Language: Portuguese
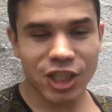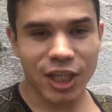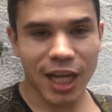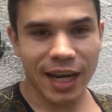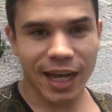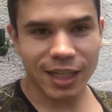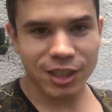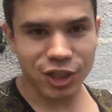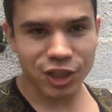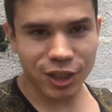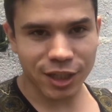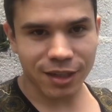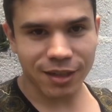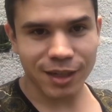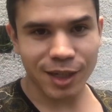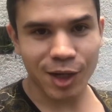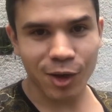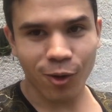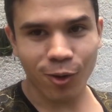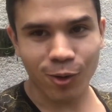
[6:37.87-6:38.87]
genética,
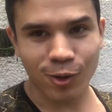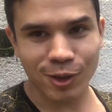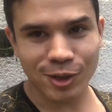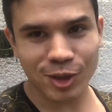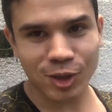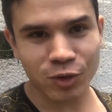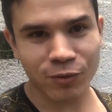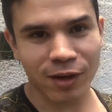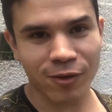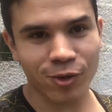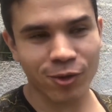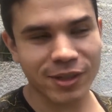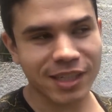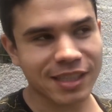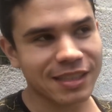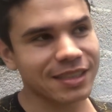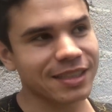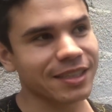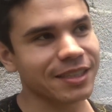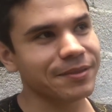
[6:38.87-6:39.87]
onde isso vai
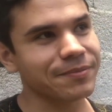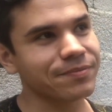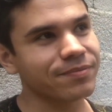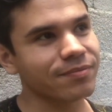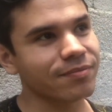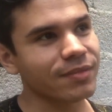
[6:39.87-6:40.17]
florescer.